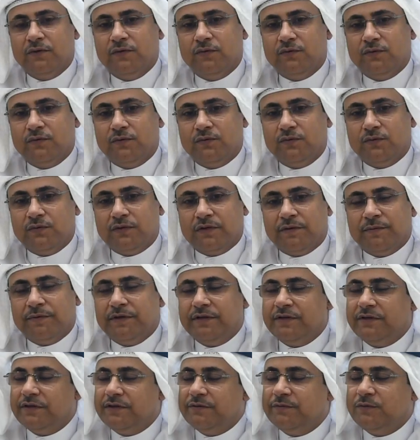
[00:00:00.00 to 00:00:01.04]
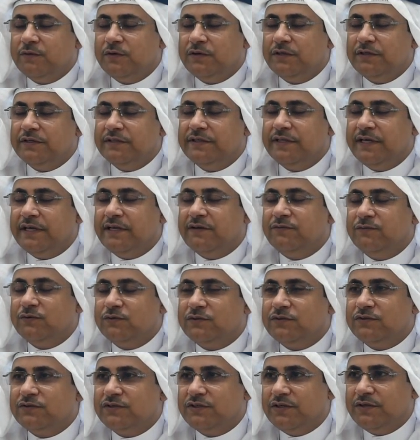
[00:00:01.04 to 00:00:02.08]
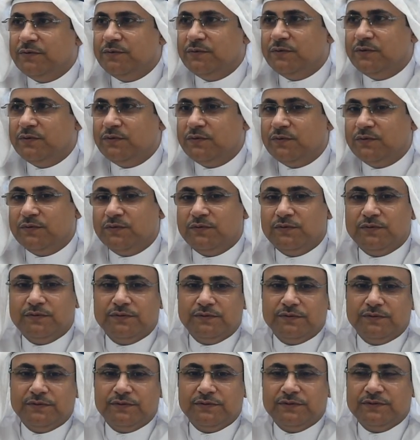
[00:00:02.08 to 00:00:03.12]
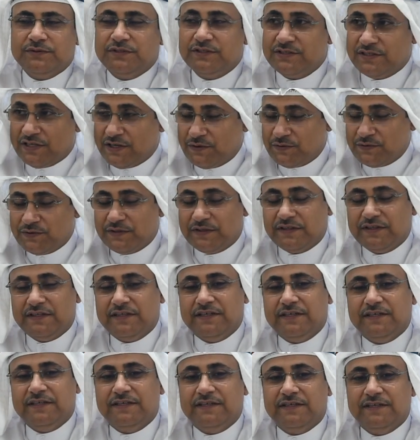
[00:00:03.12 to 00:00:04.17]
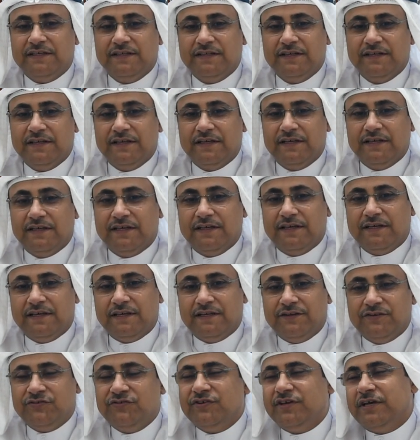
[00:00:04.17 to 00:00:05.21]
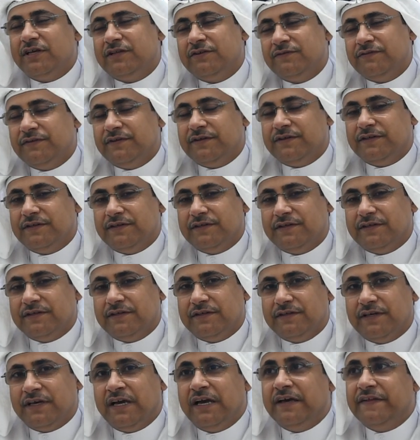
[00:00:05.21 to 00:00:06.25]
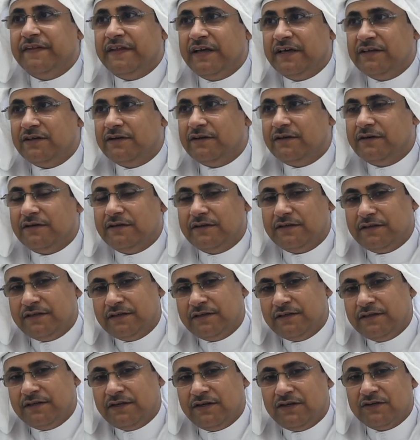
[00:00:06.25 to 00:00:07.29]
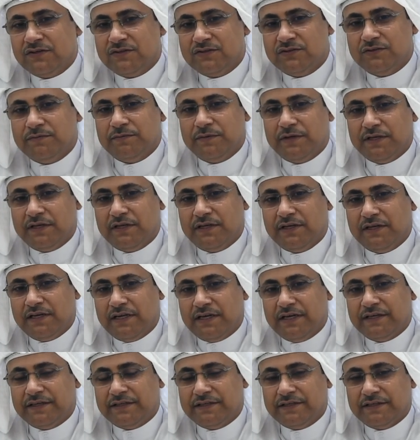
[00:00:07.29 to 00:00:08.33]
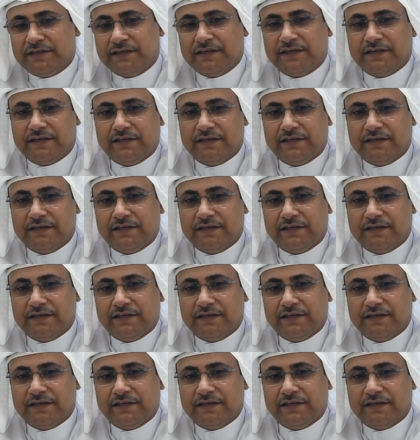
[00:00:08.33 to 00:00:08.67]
وطبعا أنا مواليد 1969 آه، نشأت في أحد أحياء العاصمة العريق